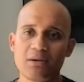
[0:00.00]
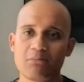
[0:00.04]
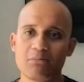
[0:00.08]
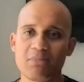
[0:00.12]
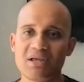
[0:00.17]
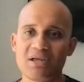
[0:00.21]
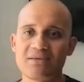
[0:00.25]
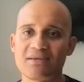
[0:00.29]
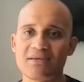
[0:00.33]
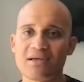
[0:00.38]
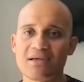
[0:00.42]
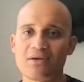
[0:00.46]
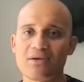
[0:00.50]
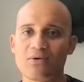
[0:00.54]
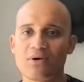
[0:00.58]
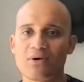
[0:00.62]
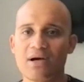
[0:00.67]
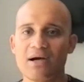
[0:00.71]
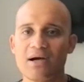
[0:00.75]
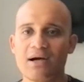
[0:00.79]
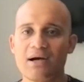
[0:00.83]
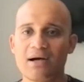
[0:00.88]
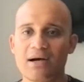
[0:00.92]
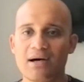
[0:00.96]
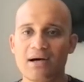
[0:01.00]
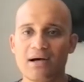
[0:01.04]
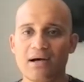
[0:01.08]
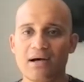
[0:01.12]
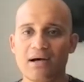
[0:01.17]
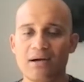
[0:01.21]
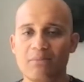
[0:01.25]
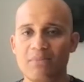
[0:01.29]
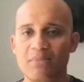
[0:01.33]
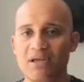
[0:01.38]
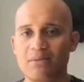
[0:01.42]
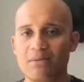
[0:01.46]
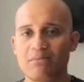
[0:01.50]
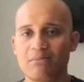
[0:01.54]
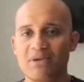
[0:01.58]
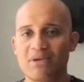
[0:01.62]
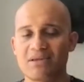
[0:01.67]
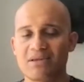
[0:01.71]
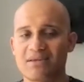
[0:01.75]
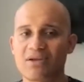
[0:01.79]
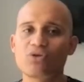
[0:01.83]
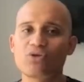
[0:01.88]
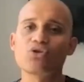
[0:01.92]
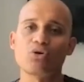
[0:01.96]
me hicieron, a, me, me
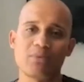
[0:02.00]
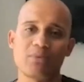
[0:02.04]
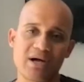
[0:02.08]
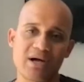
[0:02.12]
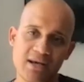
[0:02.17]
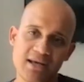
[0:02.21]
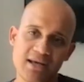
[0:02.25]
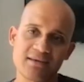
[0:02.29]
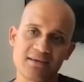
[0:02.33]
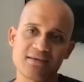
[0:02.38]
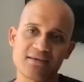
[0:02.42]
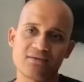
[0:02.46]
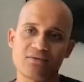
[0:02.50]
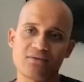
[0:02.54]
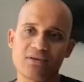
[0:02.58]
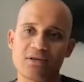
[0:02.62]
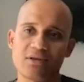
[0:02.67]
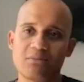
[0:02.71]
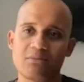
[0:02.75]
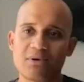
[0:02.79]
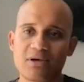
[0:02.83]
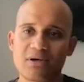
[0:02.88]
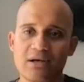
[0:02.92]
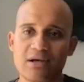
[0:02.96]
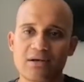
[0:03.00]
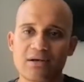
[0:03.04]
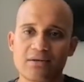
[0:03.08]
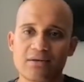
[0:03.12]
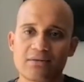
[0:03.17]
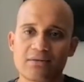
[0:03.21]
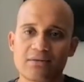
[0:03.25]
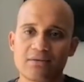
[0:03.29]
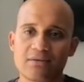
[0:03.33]
hicieron tomar la decisión de emigrar.